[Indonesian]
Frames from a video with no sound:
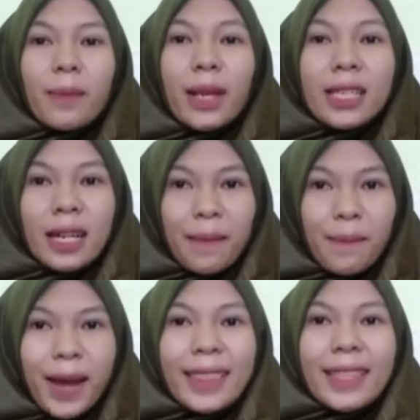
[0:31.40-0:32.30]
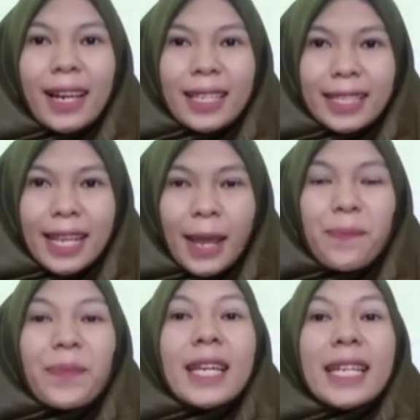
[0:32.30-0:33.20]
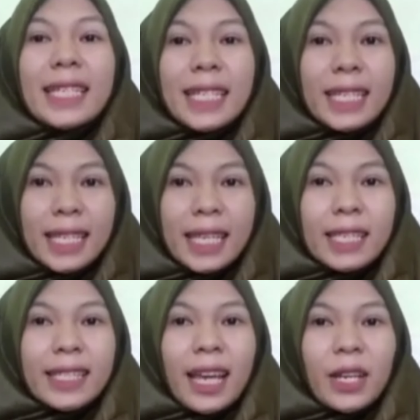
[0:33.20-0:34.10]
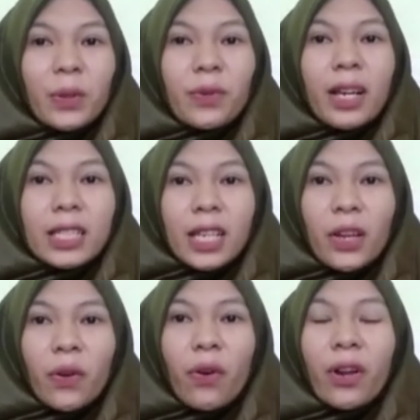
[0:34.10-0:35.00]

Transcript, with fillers: semester 4 kelas D. Di sini saya ditugaskan